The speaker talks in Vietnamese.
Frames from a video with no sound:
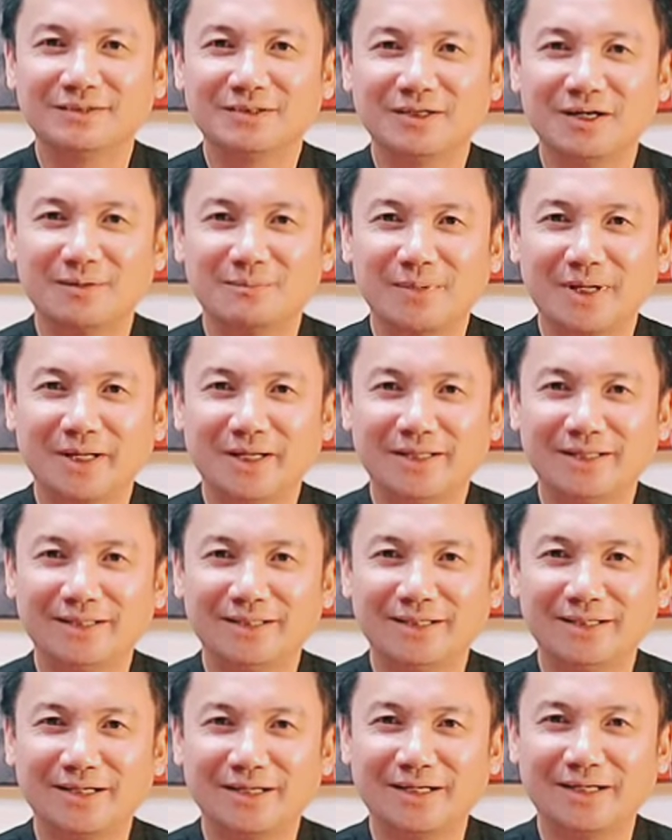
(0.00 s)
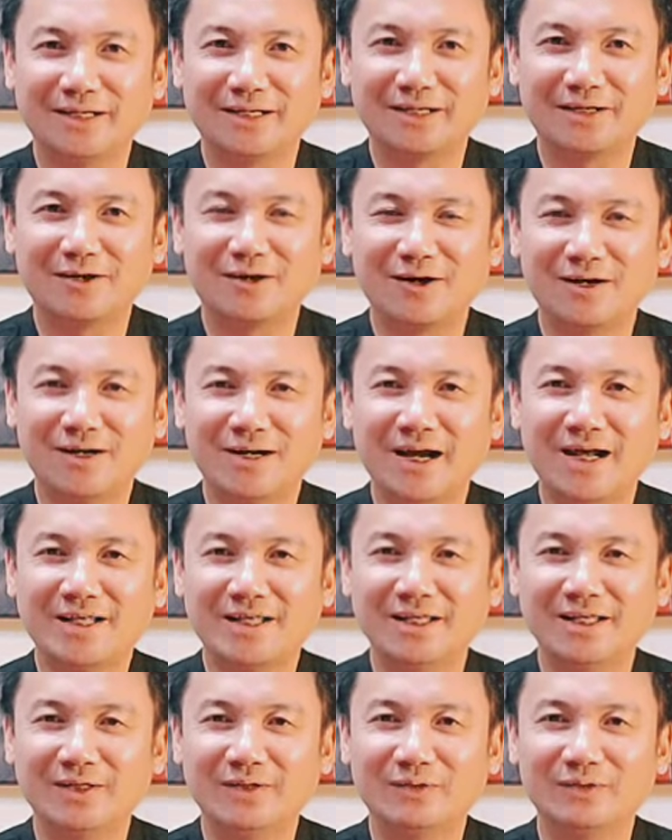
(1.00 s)
Hôm nay à, có khá
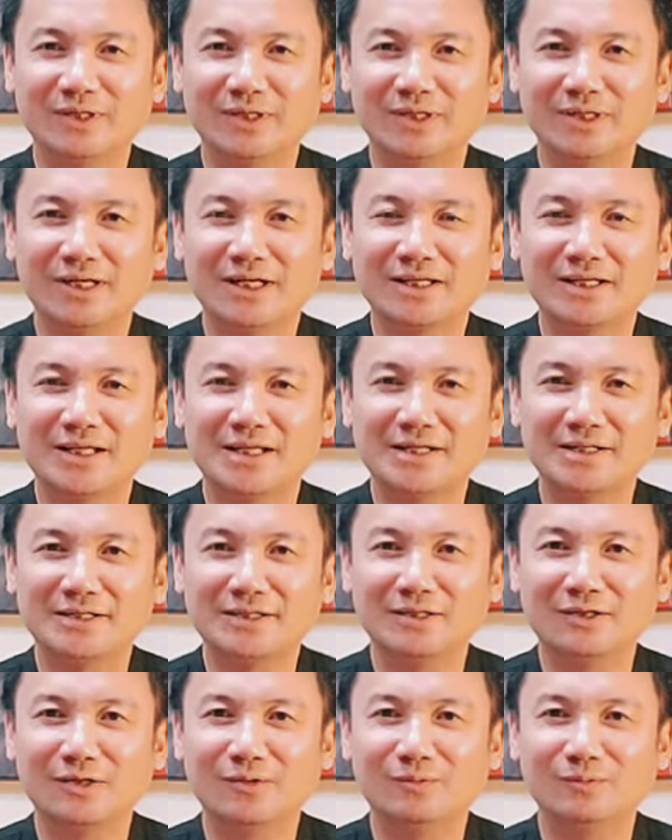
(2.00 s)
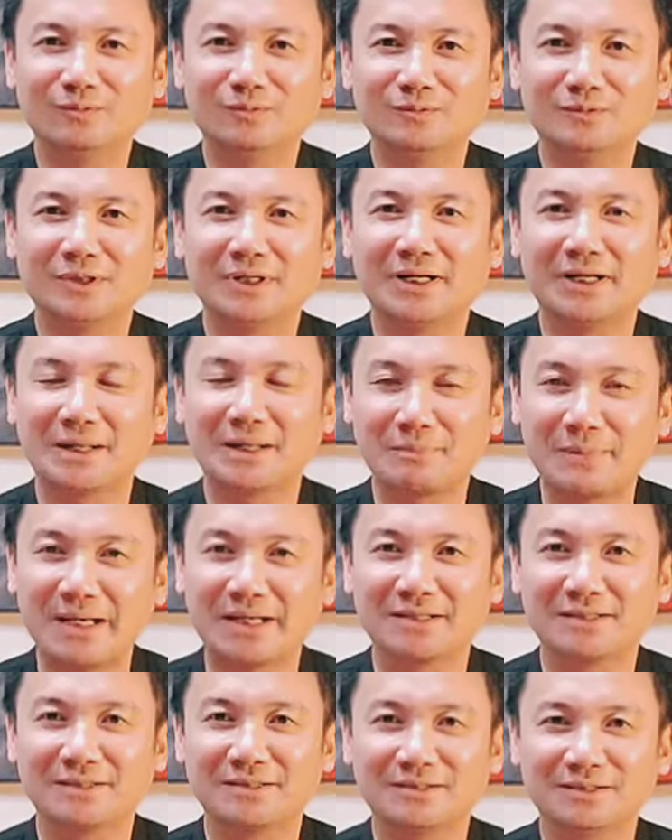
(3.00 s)
nhiều những cái tin cũng à, đặc
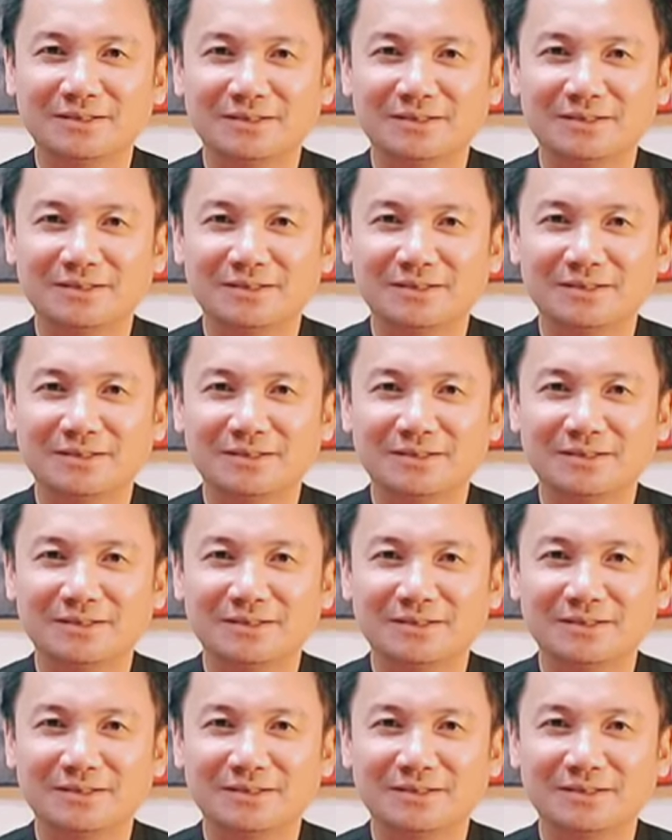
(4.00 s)
biệt